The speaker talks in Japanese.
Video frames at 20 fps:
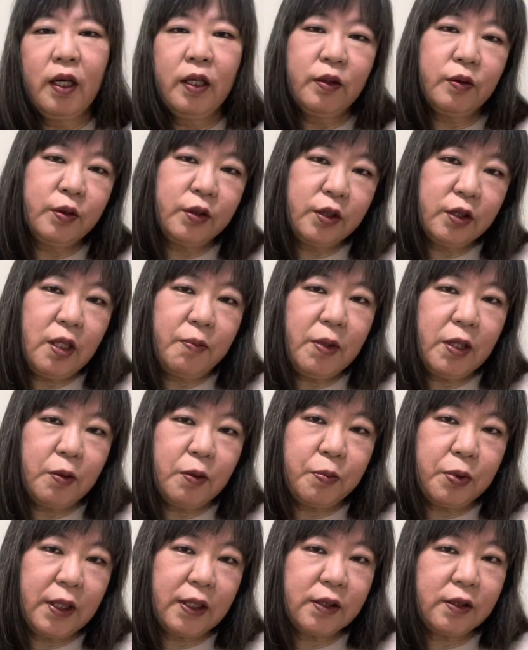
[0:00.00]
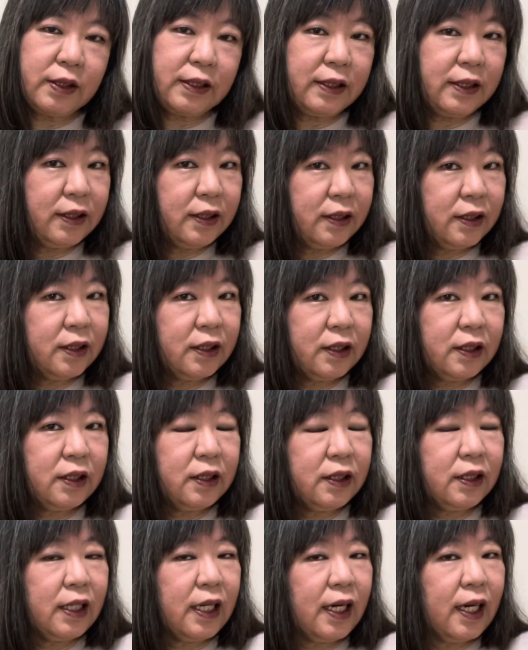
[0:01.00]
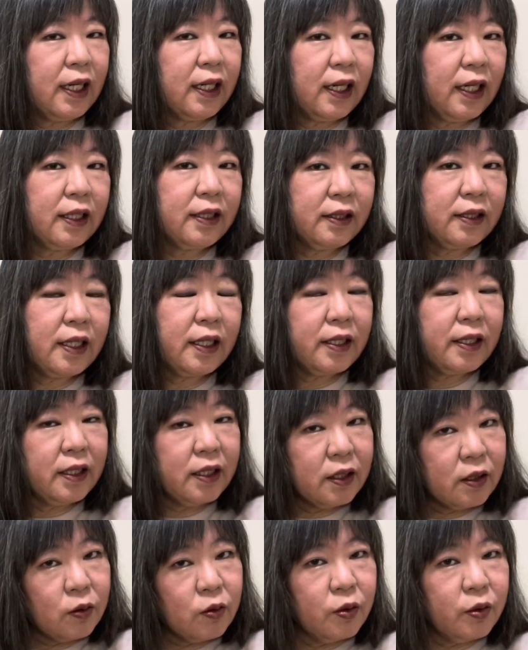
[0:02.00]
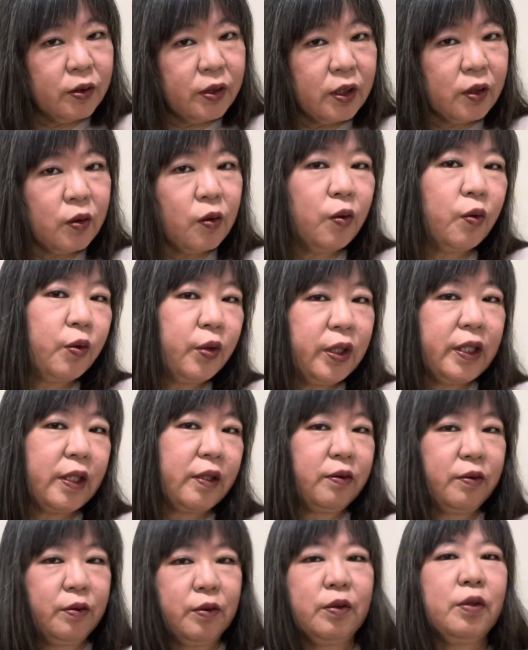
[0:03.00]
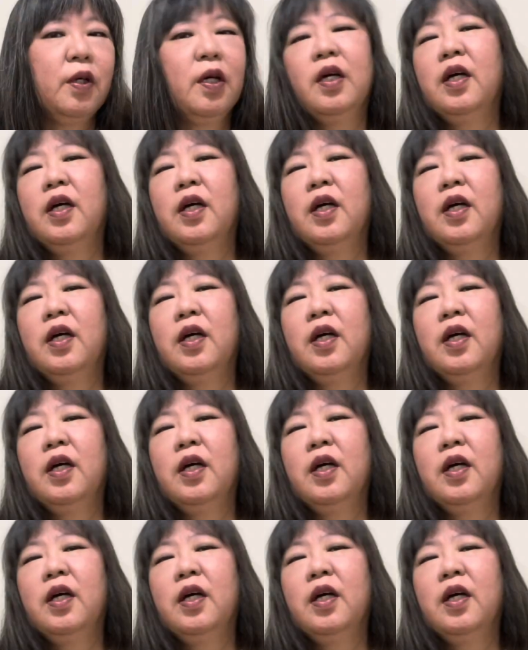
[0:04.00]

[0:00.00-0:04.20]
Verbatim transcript: 宇宙レベラス1に上がった以降にこう降りてくる